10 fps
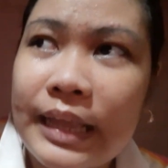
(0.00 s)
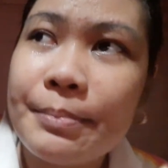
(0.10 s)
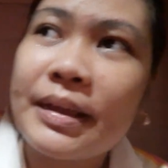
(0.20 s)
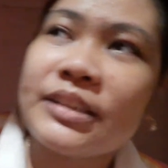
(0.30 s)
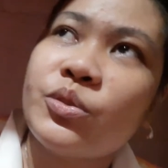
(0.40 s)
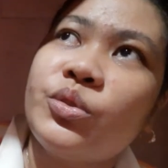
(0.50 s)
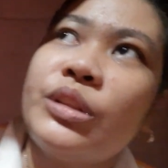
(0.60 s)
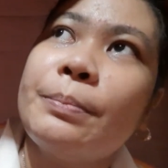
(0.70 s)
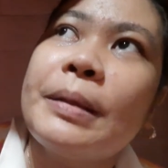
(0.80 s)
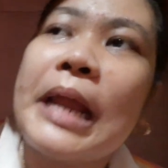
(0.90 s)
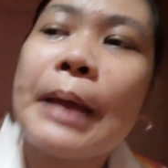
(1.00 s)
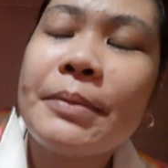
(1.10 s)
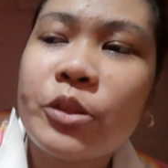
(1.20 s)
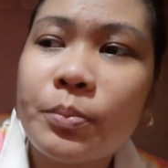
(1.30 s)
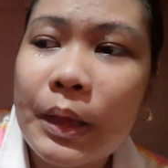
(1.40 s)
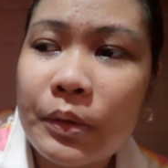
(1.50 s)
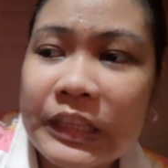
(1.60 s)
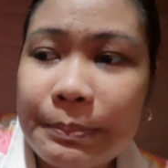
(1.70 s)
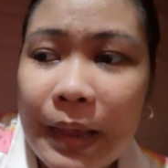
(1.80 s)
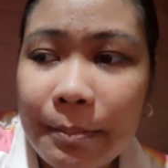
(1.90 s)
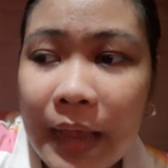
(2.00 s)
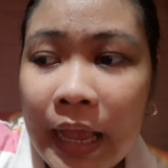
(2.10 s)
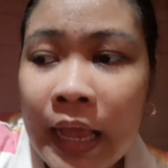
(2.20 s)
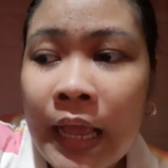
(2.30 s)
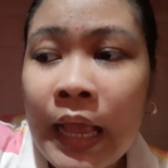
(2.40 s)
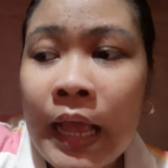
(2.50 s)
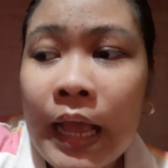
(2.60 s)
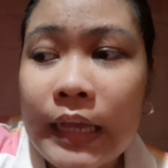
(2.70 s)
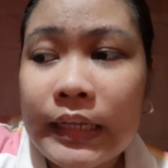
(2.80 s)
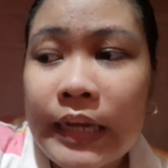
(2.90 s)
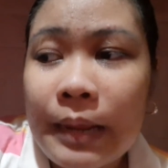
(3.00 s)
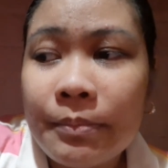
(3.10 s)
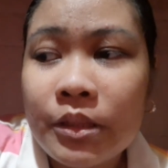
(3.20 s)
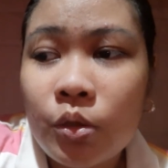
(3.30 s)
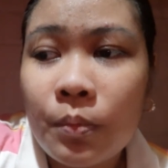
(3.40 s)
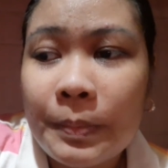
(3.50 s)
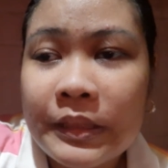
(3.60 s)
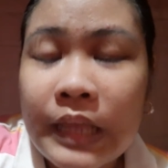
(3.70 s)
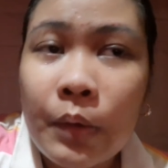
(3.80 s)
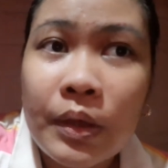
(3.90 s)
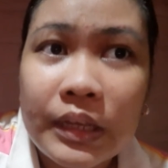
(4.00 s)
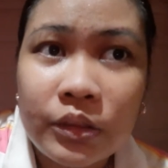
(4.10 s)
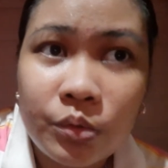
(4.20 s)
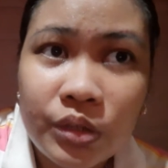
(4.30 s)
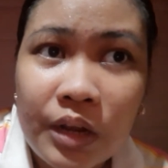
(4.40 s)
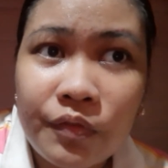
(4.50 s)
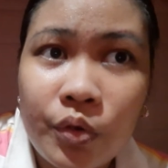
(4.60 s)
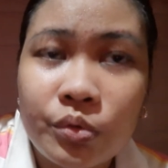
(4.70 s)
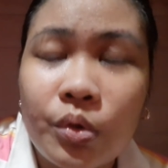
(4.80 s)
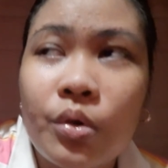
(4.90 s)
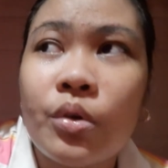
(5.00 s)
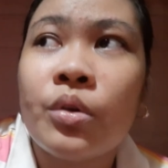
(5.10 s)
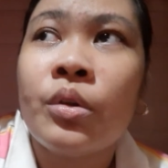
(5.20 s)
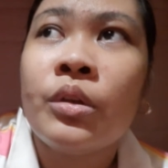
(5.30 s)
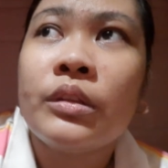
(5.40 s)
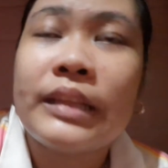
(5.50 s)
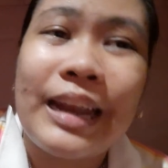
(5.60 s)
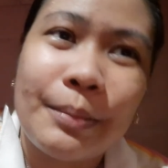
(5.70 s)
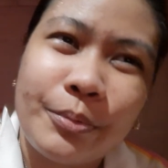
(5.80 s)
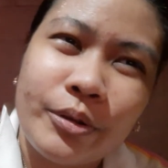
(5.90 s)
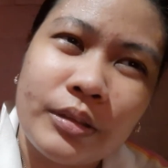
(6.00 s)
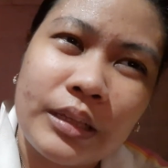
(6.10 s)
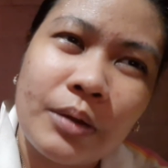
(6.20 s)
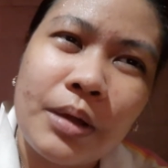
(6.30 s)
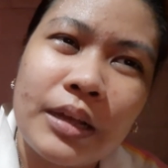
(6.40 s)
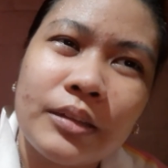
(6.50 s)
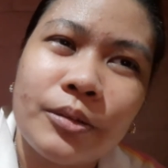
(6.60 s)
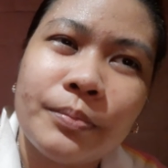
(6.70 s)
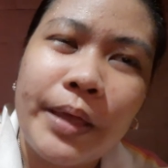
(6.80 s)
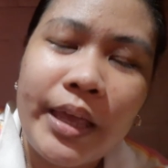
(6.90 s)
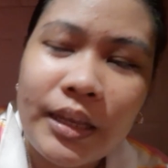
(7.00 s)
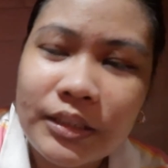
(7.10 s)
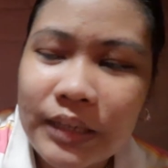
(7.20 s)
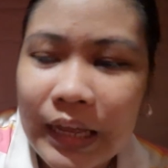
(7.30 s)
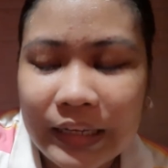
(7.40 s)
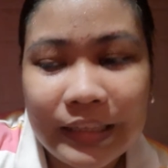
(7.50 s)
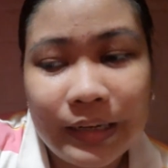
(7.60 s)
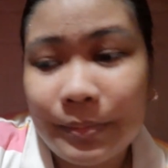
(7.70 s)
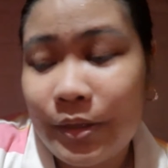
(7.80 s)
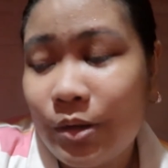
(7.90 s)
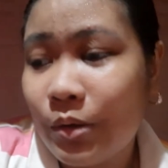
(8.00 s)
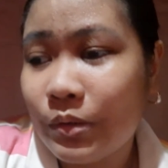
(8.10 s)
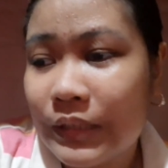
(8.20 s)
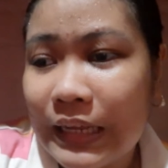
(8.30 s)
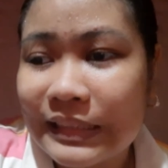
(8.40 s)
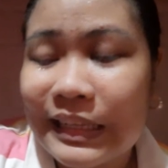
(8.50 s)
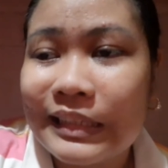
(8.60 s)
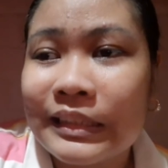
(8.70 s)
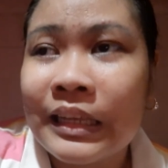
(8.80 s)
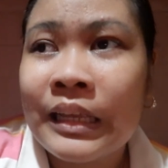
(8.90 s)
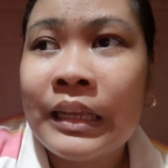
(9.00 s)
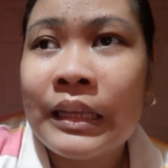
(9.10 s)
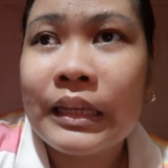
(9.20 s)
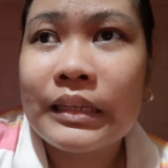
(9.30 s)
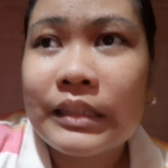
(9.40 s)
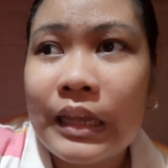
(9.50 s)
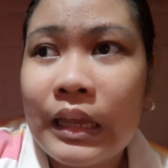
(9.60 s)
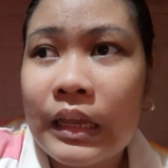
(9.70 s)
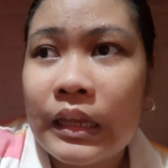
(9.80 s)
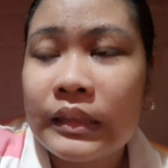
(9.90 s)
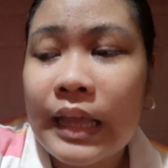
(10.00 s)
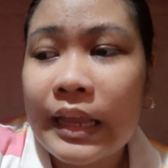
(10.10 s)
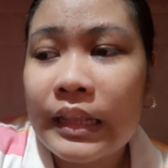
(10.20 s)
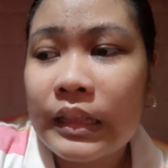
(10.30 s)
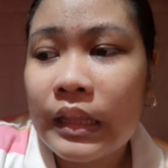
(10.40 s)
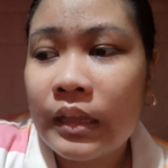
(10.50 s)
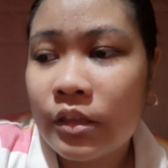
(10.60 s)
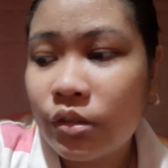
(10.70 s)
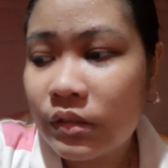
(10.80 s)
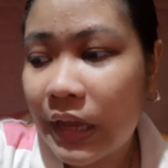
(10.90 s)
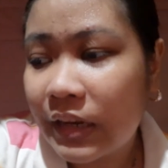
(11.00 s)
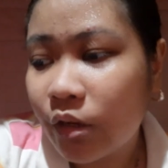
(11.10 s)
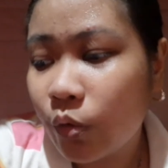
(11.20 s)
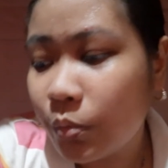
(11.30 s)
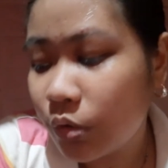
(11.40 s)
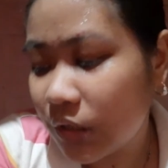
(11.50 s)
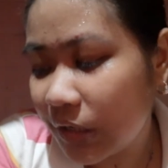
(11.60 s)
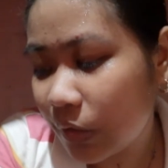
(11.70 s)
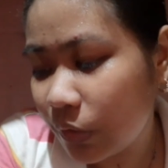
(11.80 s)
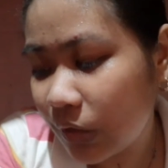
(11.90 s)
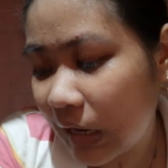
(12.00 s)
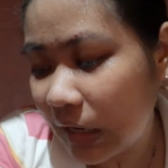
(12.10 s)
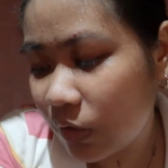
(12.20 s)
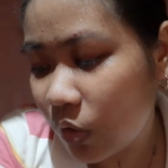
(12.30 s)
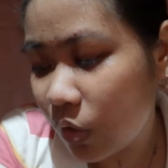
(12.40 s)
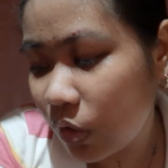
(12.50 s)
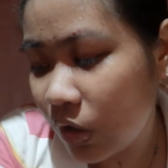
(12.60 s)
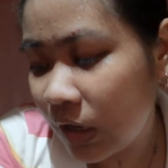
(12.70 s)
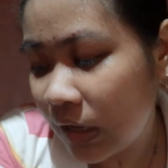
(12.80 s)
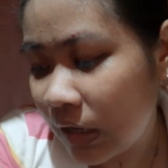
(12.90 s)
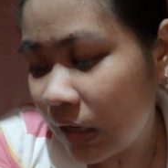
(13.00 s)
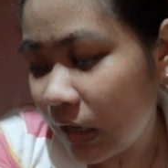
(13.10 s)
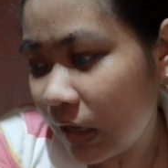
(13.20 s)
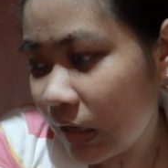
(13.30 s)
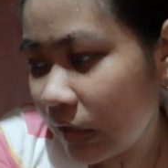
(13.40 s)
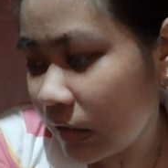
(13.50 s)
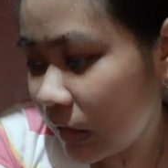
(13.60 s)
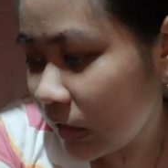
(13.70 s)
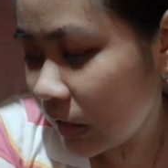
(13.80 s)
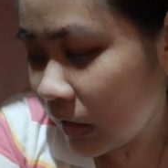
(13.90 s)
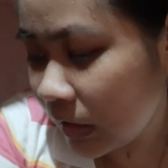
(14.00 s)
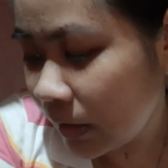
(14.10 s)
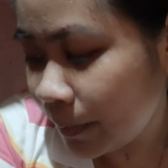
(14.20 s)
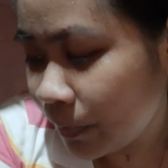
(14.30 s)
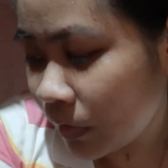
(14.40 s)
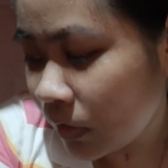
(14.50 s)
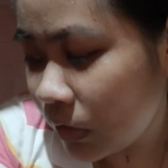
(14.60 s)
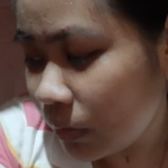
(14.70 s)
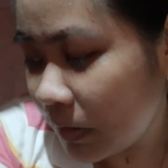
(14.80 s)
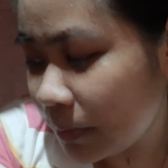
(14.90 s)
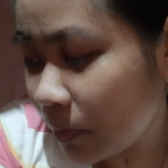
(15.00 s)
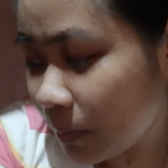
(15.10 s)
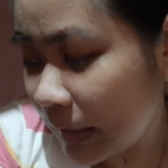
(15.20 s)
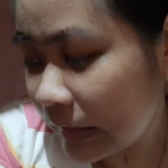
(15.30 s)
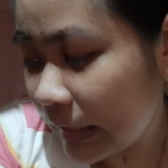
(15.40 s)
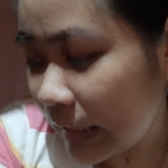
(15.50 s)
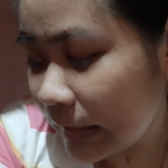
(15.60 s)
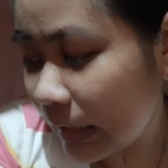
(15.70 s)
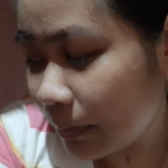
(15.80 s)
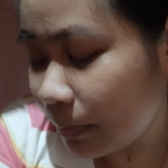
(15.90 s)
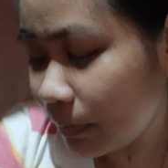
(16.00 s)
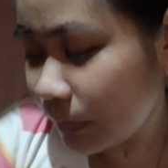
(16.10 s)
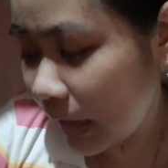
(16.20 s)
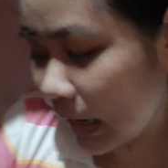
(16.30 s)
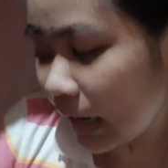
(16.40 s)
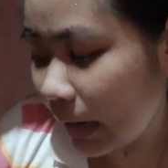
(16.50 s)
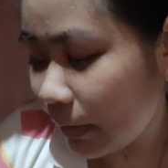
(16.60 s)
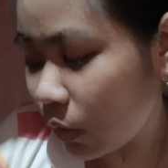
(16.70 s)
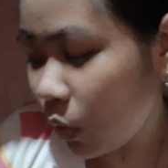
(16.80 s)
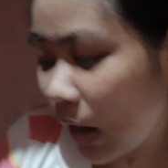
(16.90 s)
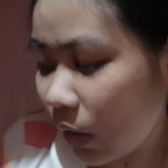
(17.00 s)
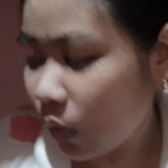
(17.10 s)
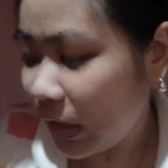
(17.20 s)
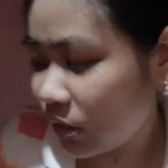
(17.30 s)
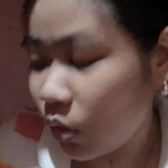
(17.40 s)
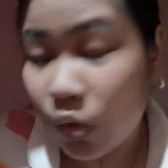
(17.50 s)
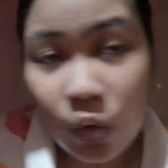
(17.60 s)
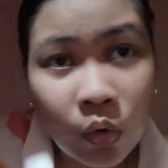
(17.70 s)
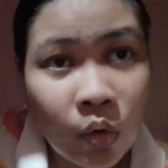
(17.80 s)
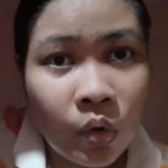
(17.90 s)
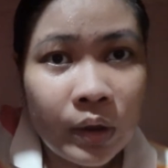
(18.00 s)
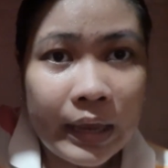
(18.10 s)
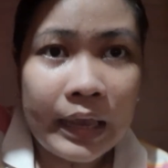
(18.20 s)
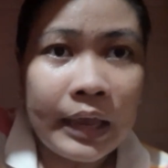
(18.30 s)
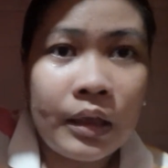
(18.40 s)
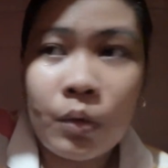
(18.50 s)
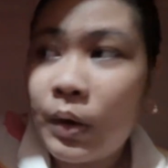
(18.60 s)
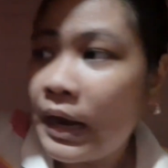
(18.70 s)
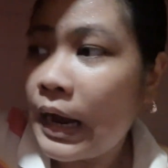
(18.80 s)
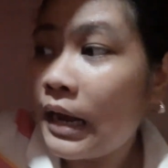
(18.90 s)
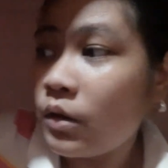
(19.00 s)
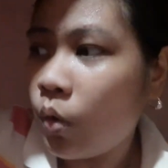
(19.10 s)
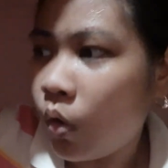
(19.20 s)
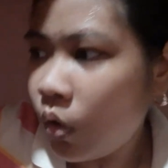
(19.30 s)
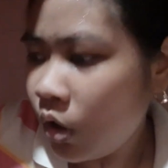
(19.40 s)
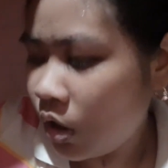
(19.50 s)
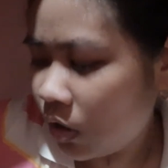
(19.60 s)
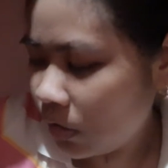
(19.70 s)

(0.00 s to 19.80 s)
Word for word: Eh, magkasunod lang pala kami tumawag ni mama. Ang ginamit kong pantawag itong cellphone ko. Telepono yung tinawagan ko, besh, yari na naman yung load natin. Kasi, dahil, yun nga, naubusan ako ng alcohol, and, yung mismong bag na, na, na kuha ko ito, eh, walang alcohol.